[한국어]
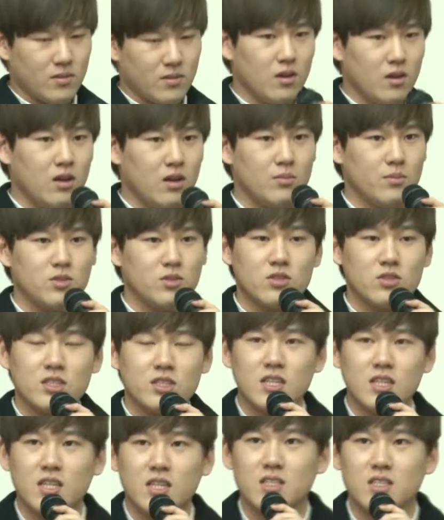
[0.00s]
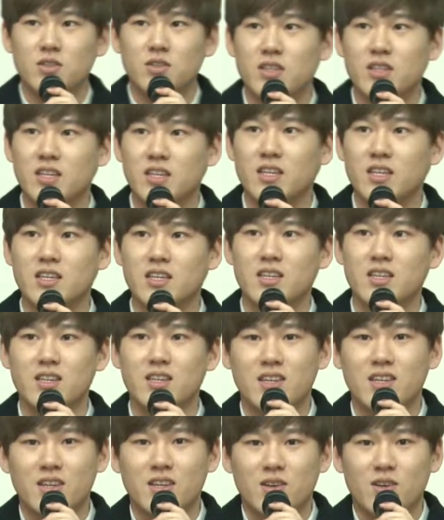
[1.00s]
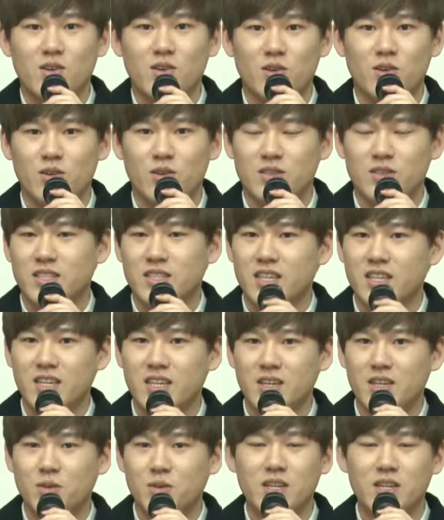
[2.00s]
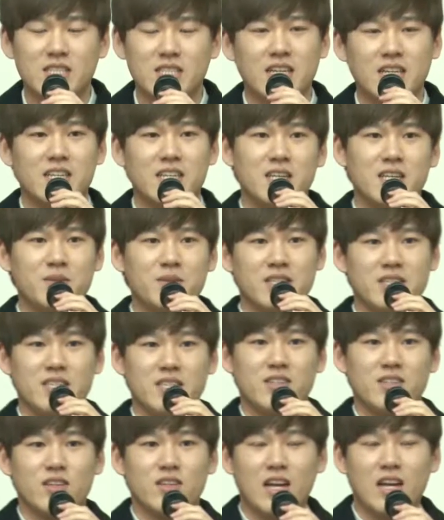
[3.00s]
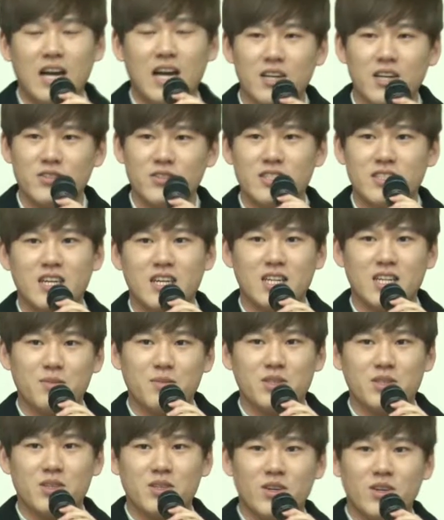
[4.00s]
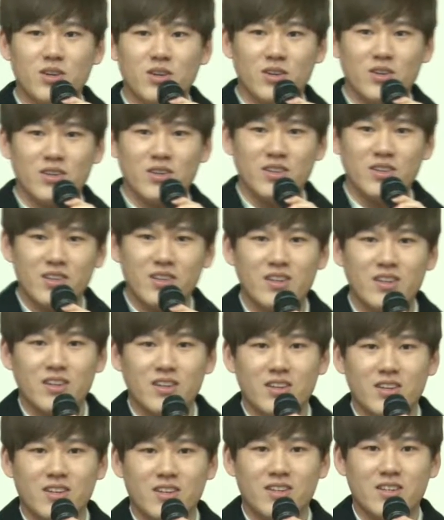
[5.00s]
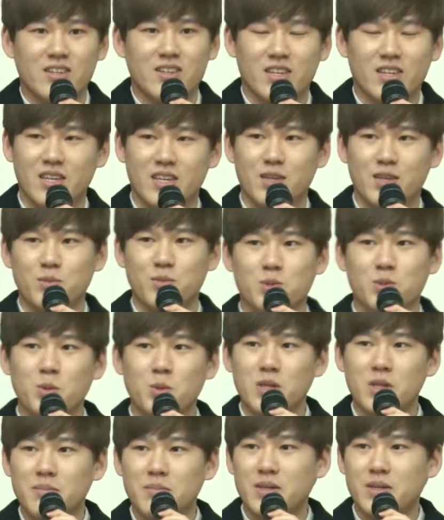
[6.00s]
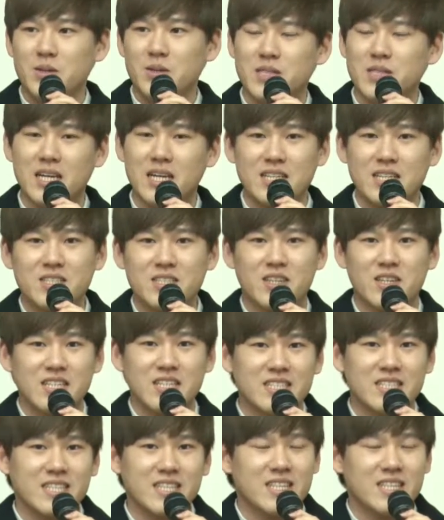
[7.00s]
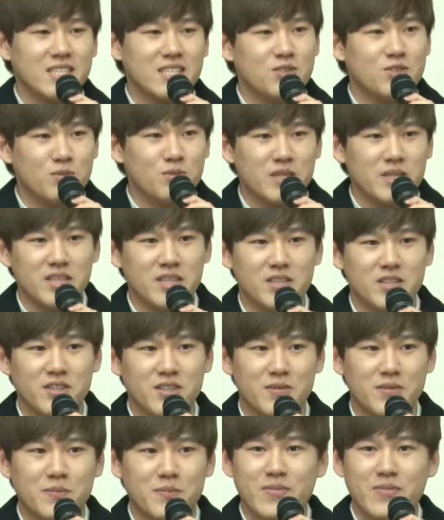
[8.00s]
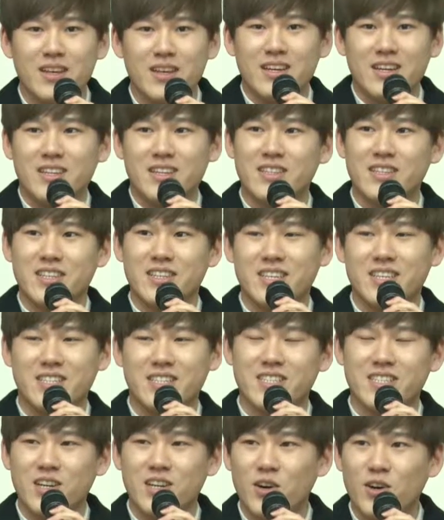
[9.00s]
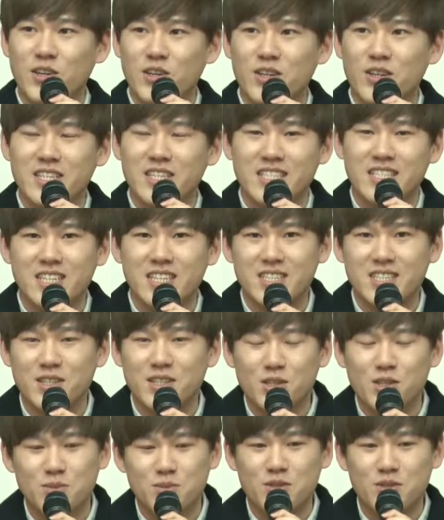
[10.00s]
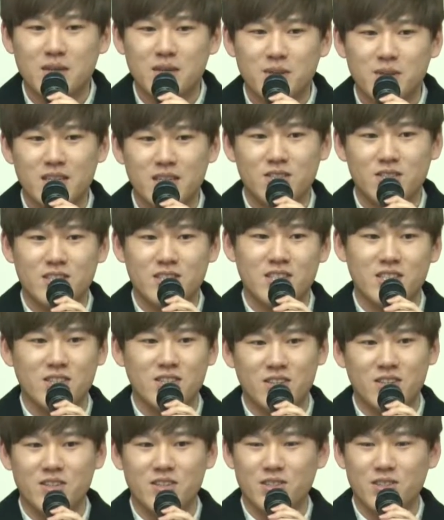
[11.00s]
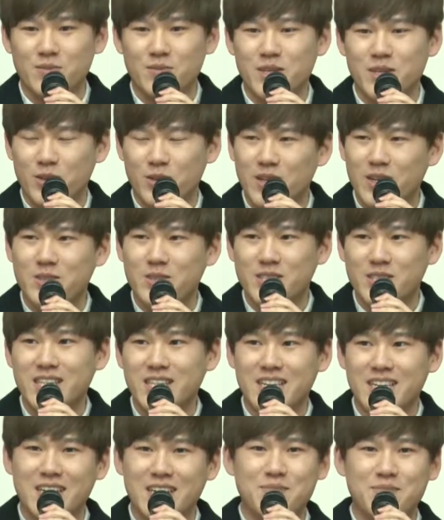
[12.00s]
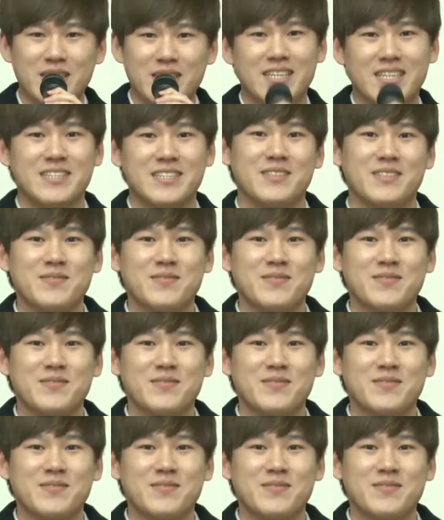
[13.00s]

어, 먼저 시작하기 전에 어, 제 원래 장래 희망이 이렇게 강연을 다니면서 이렇게 뭐 속된 말로 잘난 척하는 게 제 꿈이에요. 근데 그 커리어의 시작을 여러분과 함께 할 수 있어서 정말 영광으로 생각을 합니다.